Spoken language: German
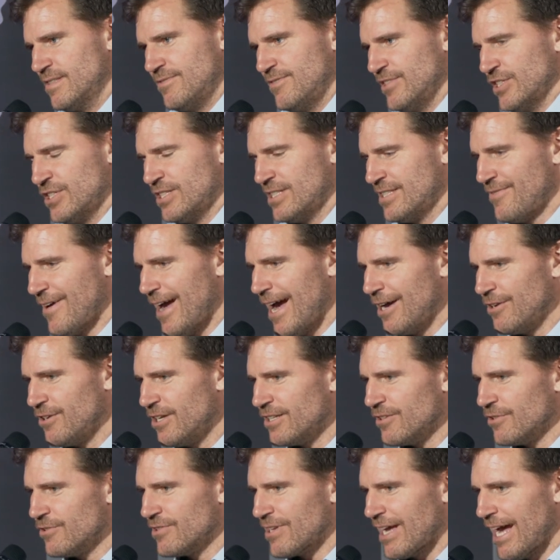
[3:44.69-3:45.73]
zwischen
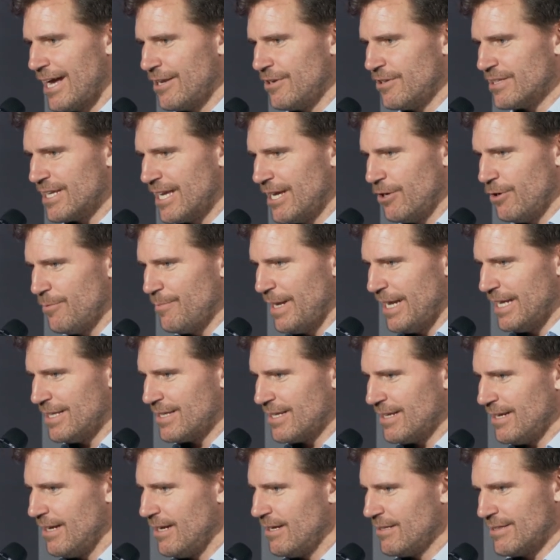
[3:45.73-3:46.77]
200 und 300
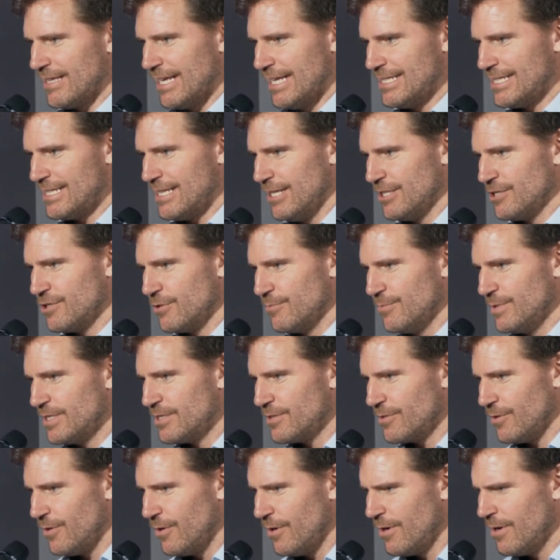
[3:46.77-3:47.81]
Kilometer, Tesla
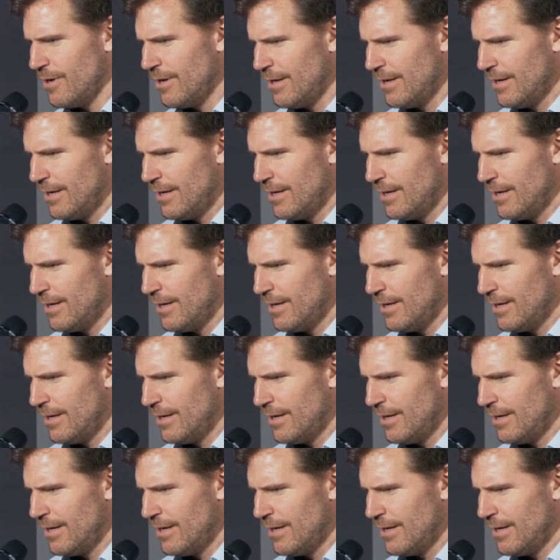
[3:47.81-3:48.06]
sowieso